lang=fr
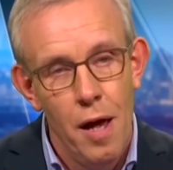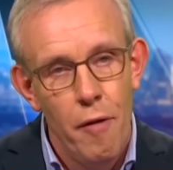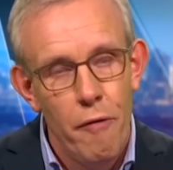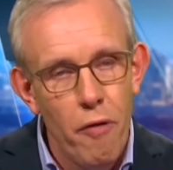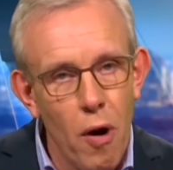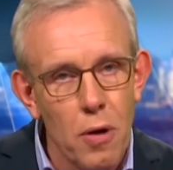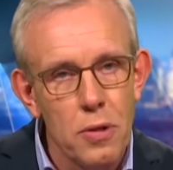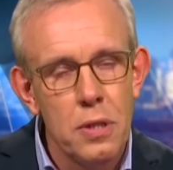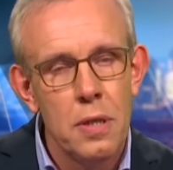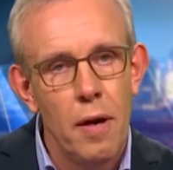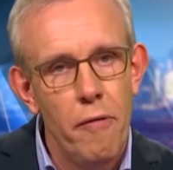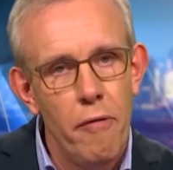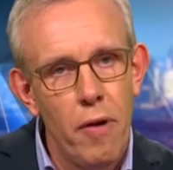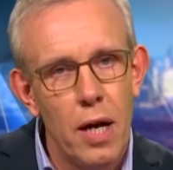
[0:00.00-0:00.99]
France
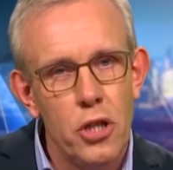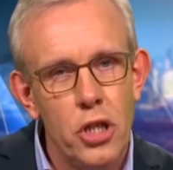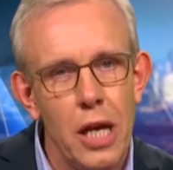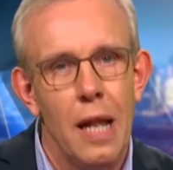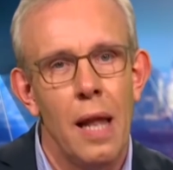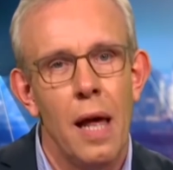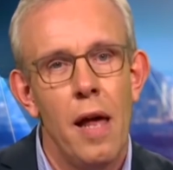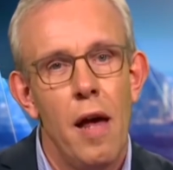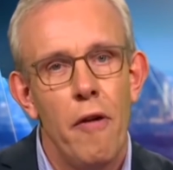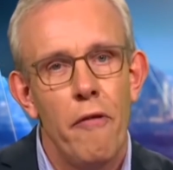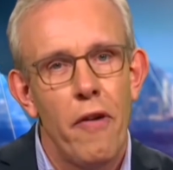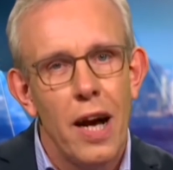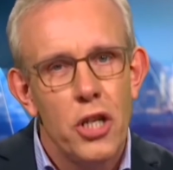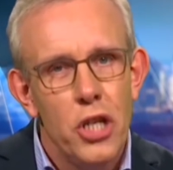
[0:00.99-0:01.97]
fragile.
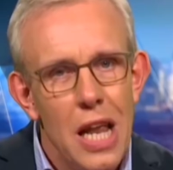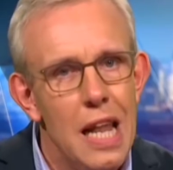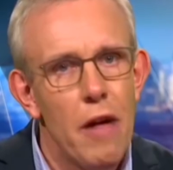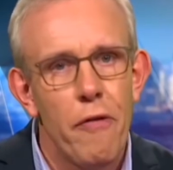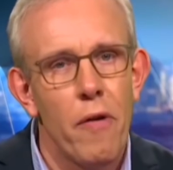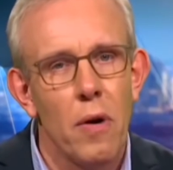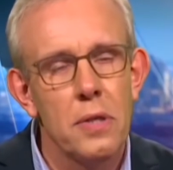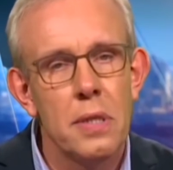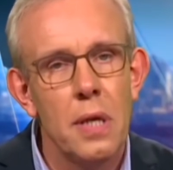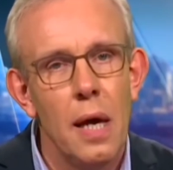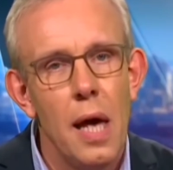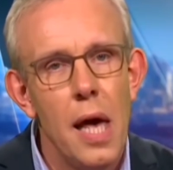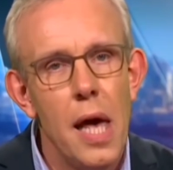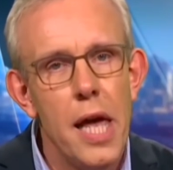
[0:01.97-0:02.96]
Fragile la France
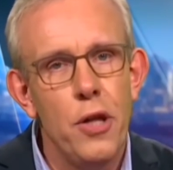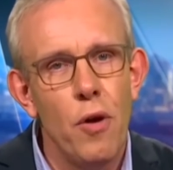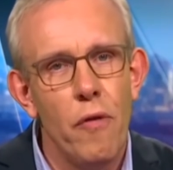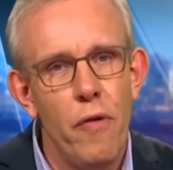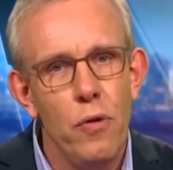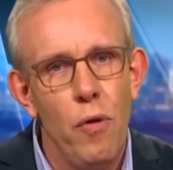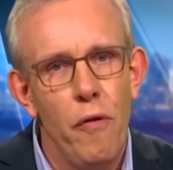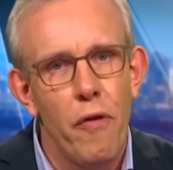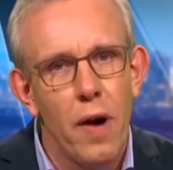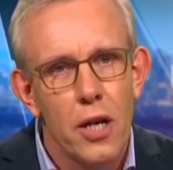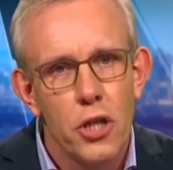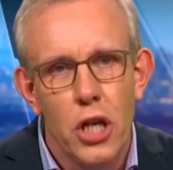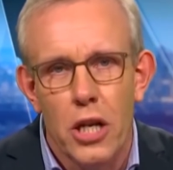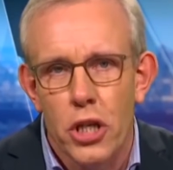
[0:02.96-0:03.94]
est devenue
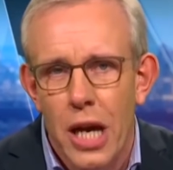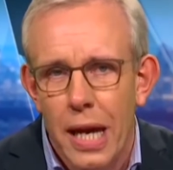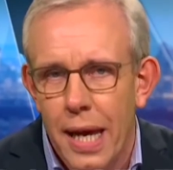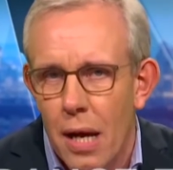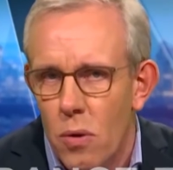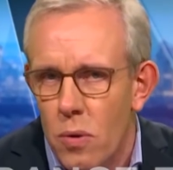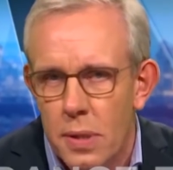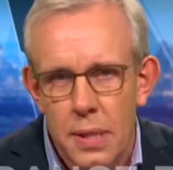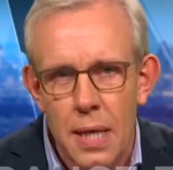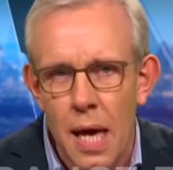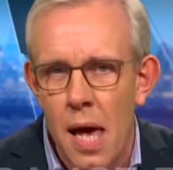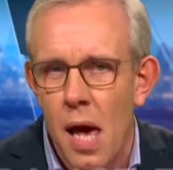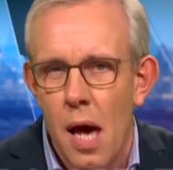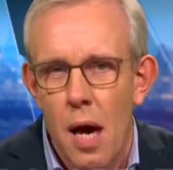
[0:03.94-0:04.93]
fragile. Chacun le
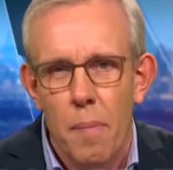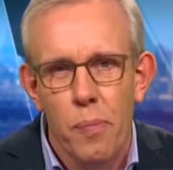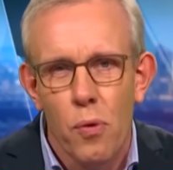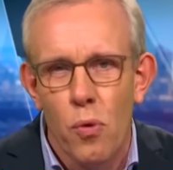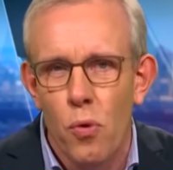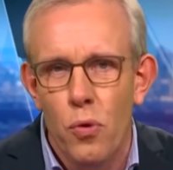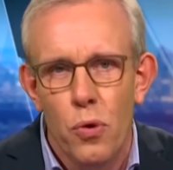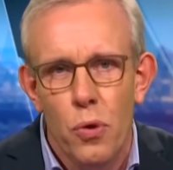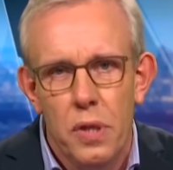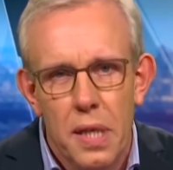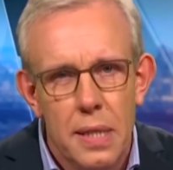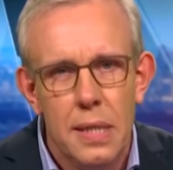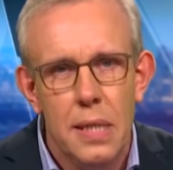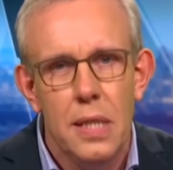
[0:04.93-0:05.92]
sait, beaucoup de
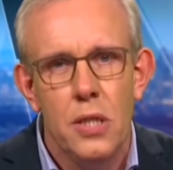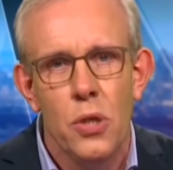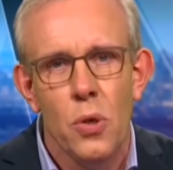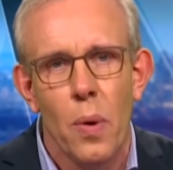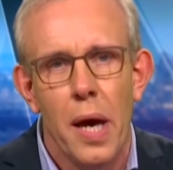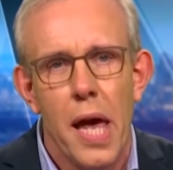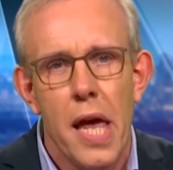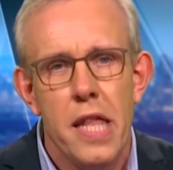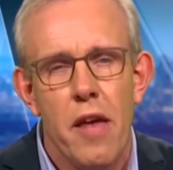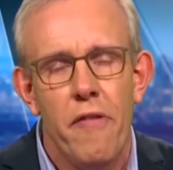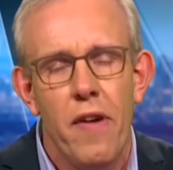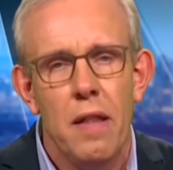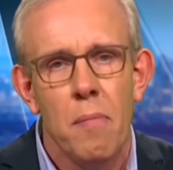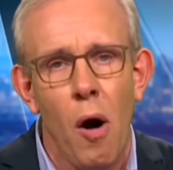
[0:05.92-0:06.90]
décisions et
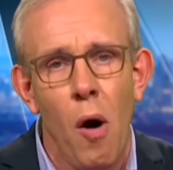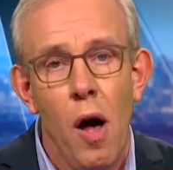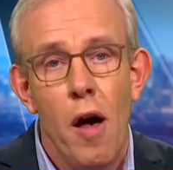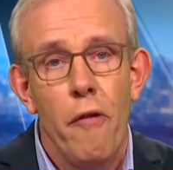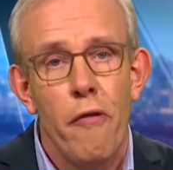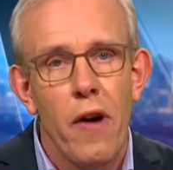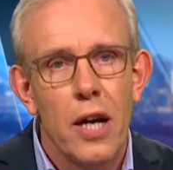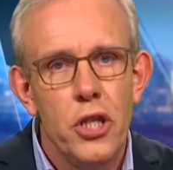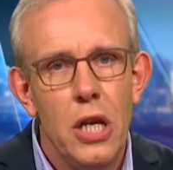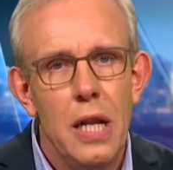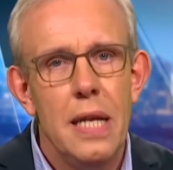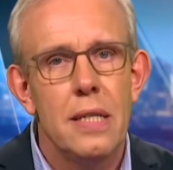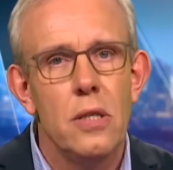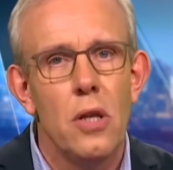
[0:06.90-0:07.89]
d'événements
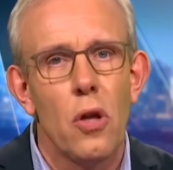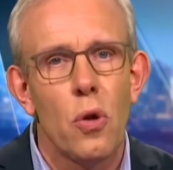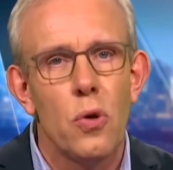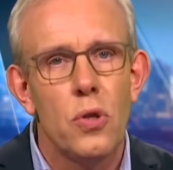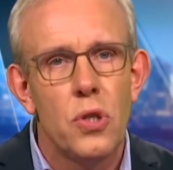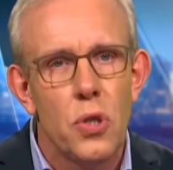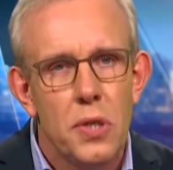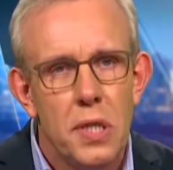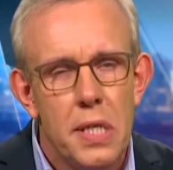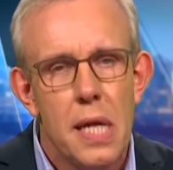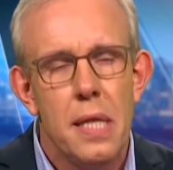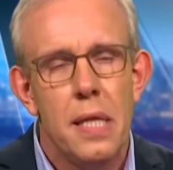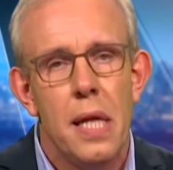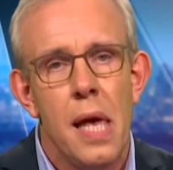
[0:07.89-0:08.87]
fragilisent notre
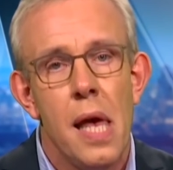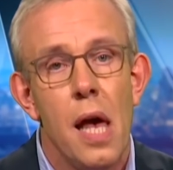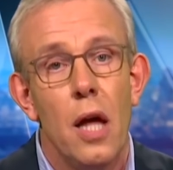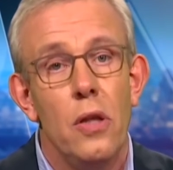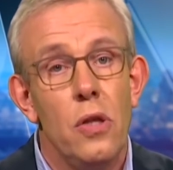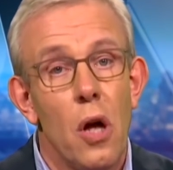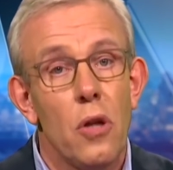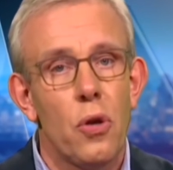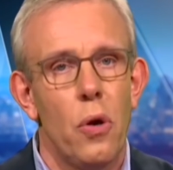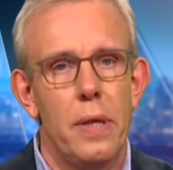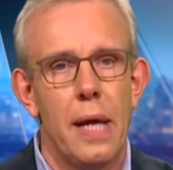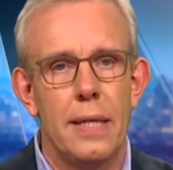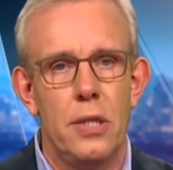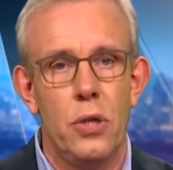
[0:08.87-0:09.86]
société, notre
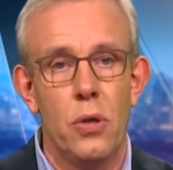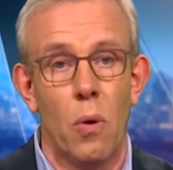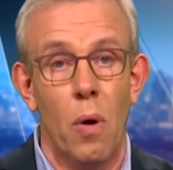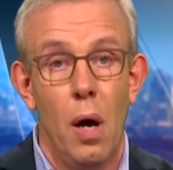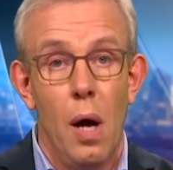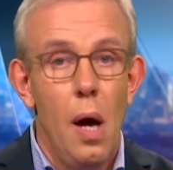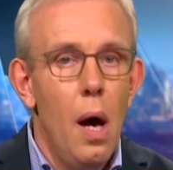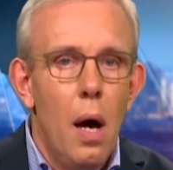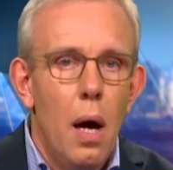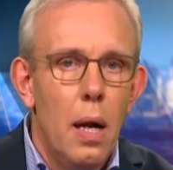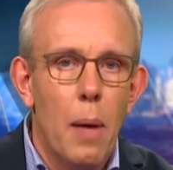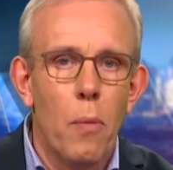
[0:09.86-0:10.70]
nation. La